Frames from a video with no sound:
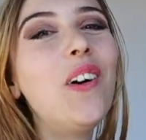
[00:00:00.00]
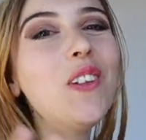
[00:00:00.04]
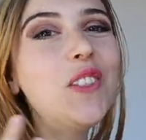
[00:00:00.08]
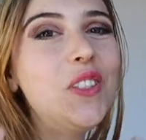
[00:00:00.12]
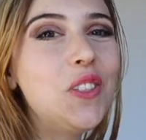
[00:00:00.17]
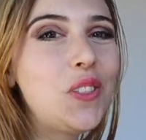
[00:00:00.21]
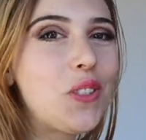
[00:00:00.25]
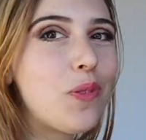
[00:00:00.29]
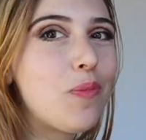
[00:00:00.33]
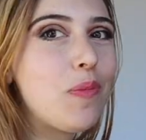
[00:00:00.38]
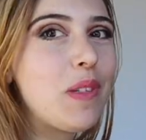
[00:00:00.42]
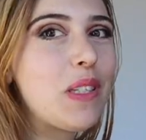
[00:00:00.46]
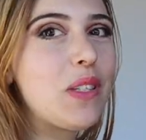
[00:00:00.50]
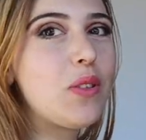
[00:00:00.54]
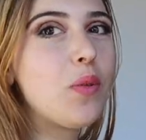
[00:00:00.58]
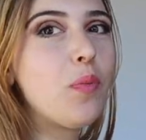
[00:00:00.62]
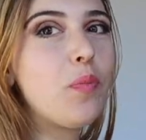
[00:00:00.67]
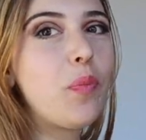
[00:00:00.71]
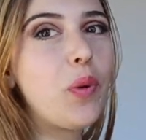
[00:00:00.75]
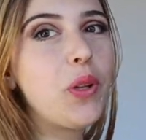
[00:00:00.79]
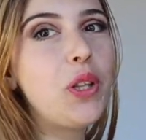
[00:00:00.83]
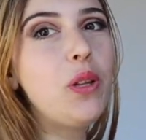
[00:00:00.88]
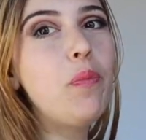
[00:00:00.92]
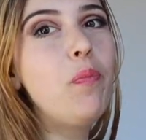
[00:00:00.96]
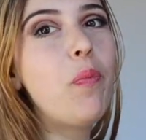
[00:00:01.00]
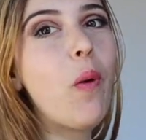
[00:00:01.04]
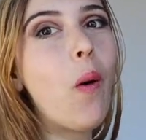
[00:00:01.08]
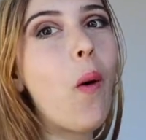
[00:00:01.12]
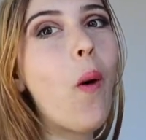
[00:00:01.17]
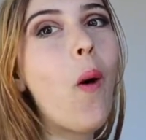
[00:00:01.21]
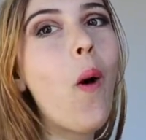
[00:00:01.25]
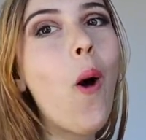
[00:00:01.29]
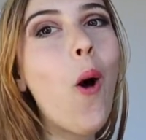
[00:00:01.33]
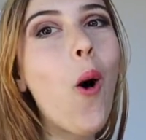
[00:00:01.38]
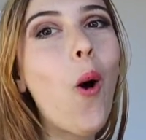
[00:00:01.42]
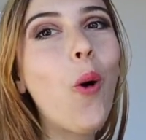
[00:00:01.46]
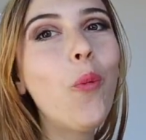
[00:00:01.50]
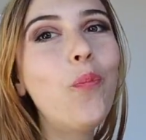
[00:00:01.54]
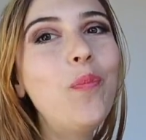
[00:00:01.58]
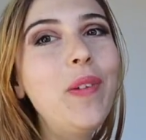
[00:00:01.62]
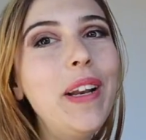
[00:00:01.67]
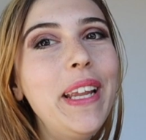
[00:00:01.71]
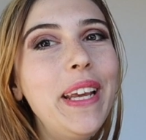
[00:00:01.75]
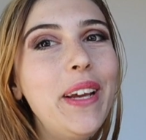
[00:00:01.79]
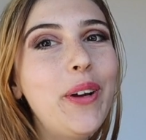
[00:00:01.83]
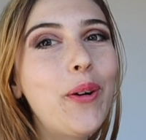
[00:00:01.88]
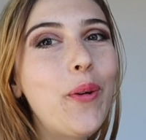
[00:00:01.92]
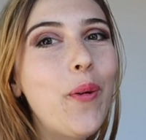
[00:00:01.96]
Oggi sono messa un po' tipo
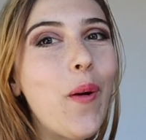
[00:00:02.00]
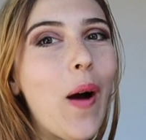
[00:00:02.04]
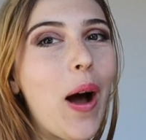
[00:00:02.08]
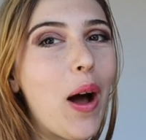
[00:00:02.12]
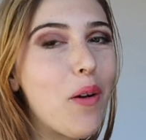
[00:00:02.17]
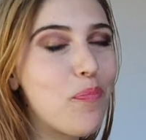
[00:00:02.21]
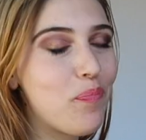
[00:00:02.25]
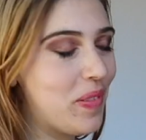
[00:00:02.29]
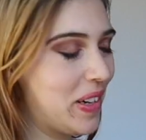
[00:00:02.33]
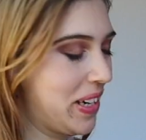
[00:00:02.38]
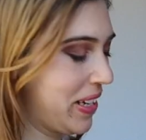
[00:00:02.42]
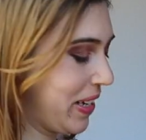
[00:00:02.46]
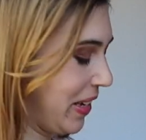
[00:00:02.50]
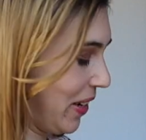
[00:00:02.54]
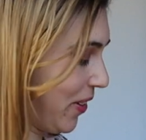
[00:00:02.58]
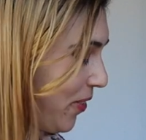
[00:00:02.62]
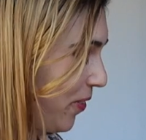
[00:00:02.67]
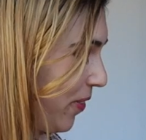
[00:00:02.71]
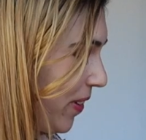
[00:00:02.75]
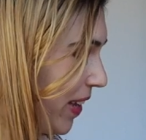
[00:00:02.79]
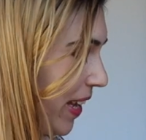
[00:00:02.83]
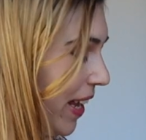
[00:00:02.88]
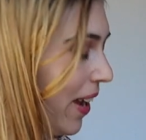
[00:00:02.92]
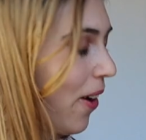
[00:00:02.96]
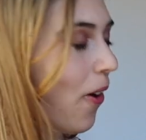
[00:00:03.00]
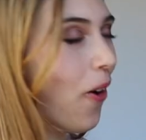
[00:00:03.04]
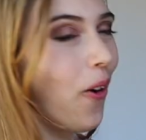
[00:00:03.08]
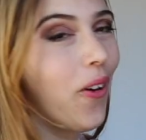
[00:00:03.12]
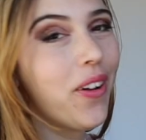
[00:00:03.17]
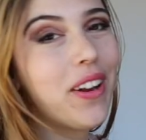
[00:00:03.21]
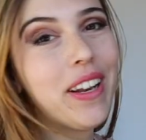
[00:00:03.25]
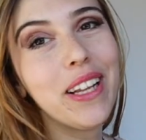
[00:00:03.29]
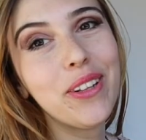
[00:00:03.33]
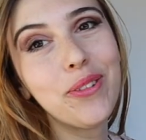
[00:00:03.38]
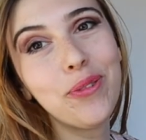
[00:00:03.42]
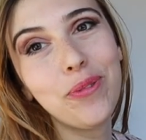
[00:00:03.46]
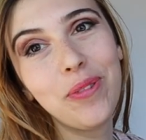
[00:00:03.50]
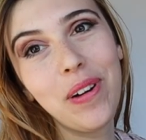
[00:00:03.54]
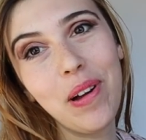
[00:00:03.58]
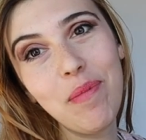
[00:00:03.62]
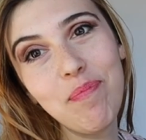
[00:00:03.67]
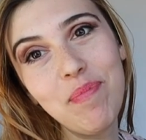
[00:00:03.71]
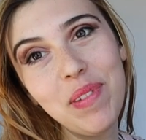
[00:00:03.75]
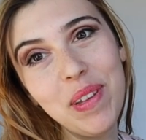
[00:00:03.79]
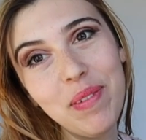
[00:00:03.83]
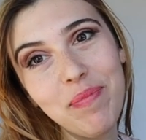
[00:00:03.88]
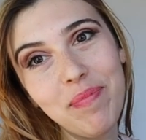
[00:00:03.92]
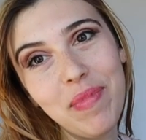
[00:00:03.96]
obliqua perché qui ho le due
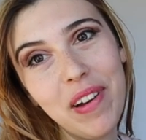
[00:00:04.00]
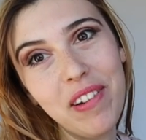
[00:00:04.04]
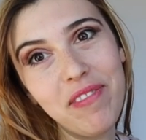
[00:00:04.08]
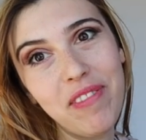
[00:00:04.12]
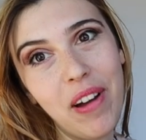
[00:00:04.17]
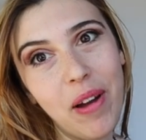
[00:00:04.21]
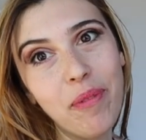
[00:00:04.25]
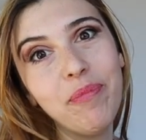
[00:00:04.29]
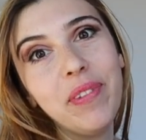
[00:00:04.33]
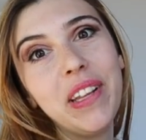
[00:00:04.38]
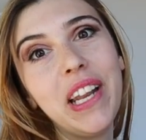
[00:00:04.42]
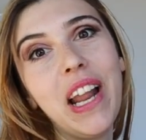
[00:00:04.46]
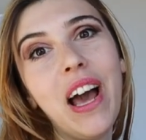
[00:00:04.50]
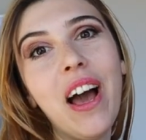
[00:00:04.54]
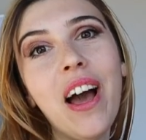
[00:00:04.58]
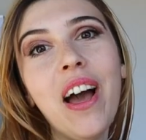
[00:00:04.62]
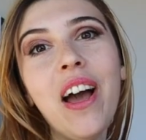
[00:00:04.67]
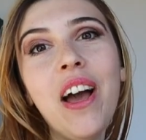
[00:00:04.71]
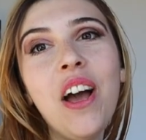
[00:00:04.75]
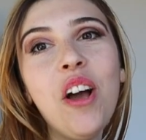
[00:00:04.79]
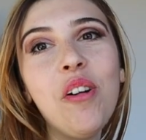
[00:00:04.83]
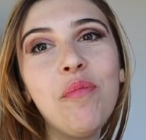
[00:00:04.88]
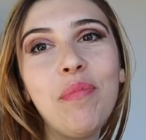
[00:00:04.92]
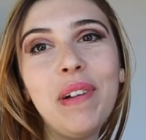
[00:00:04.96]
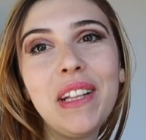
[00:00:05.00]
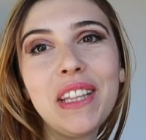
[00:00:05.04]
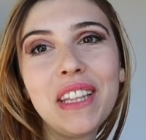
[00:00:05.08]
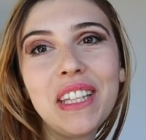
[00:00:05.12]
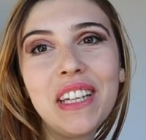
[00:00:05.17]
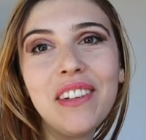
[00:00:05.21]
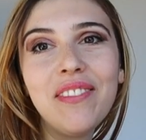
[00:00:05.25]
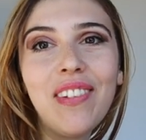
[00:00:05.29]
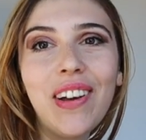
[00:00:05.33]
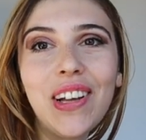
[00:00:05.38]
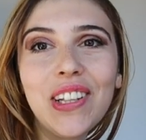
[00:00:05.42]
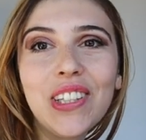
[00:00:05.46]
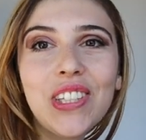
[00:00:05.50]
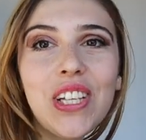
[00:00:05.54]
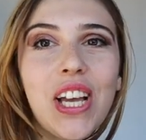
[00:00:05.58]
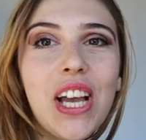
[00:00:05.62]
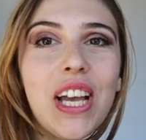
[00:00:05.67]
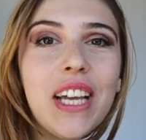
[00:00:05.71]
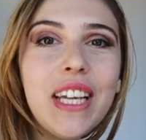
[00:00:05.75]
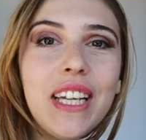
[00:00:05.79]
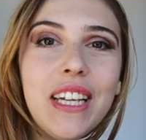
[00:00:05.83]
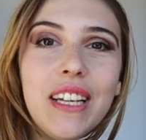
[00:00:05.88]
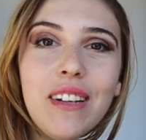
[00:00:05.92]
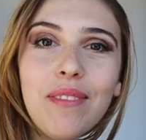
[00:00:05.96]
bimbe femmine, mentre
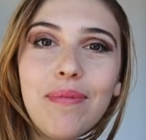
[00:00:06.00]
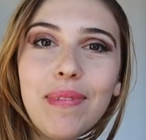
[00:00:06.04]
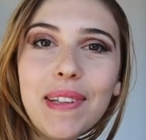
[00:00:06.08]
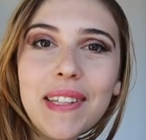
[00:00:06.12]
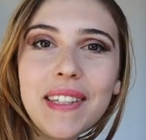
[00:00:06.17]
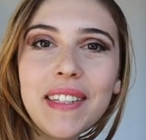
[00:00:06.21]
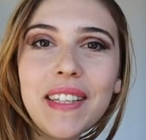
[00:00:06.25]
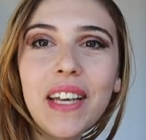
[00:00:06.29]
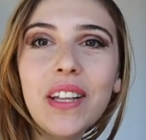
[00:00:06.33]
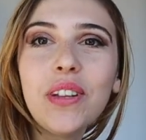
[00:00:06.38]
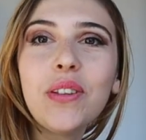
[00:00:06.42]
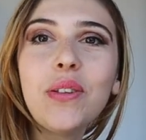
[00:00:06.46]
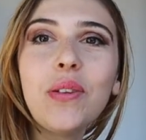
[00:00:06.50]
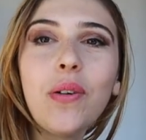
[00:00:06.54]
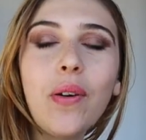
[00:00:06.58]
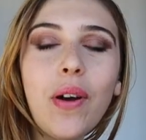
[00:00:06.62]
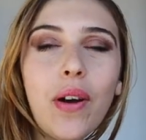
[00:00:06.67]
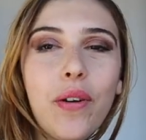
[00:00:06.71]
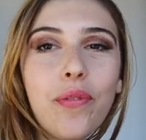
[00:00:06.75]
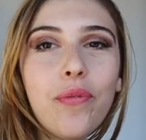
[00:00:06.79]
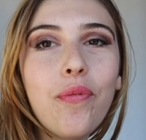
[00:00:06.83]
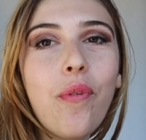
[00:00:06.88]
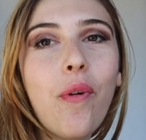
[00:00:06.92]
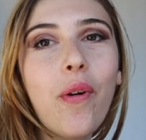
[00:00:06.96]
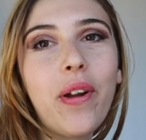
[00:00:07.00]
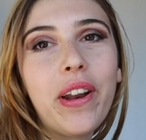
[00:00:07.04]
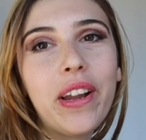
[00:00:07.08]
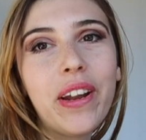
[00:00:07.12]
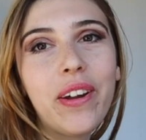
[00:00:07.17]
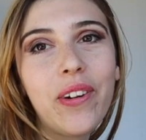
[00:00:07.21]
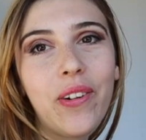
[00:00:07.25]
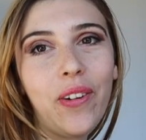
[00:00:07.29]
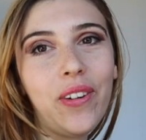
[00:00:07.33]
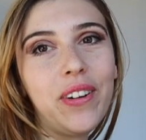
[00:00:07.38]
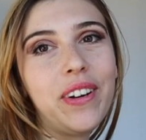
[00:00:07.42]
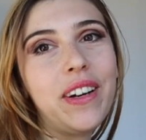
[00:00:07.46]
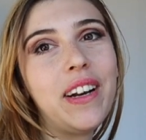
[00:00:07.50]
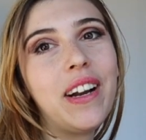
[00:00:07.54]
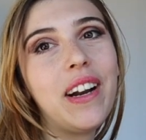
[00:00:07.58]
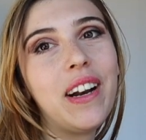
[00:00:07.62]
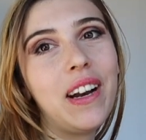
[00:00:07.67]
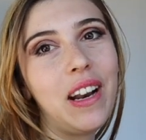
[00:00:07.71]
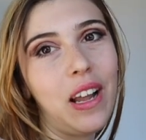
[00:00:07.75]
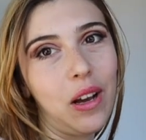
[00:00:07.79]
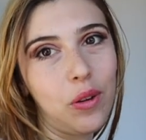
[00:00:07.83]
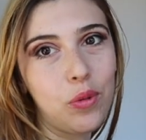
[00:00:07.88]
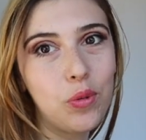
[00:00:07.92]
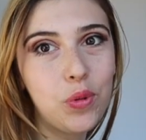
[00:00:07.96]
invece il maschietto è fuori con
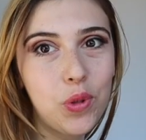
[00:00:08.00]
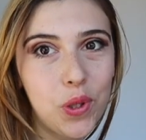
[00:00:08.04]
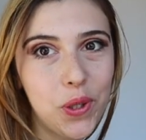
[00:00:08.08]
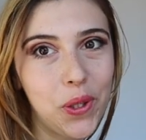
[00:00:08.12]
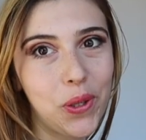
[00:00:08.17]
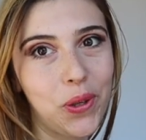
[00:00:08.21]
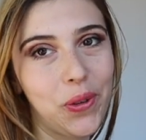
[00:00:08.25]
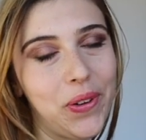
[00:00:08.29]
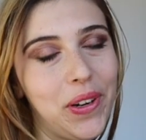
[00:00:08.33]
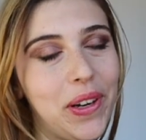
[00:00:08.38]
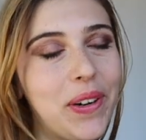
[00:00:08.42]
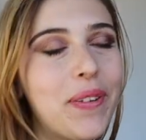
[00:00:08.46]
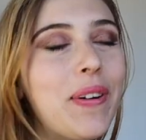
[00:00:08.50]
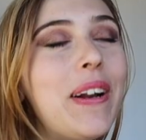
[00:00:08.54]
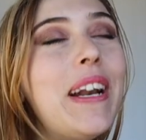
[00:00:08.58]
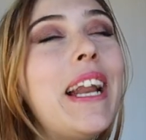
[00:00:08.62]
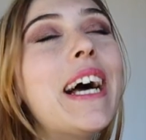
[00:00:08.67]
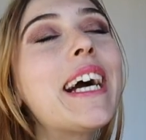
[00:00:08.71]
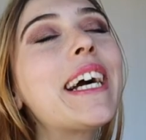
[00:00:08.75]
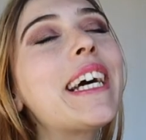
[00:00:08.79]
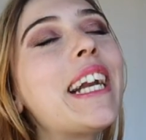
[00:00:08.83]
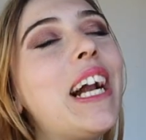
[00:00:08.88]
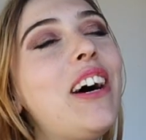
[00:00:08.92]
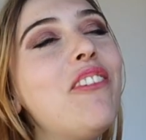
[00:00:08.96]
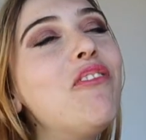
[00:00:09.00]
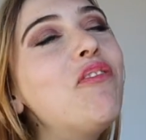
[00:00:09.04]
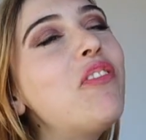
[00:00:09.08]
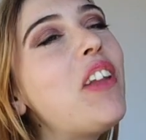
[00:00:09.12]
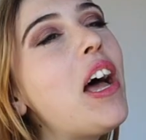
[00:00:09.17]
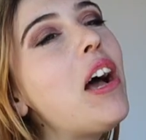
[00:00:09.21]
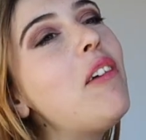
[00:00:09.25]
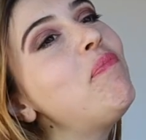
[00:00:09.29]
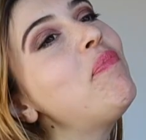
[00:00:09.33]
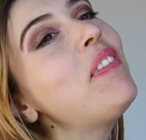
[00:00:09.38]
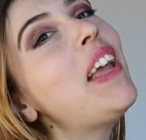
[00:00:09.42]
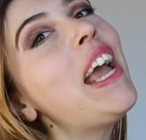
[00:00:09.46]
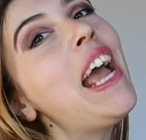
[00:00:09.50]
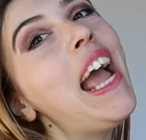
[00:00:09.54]
la cucciolona, quella grande.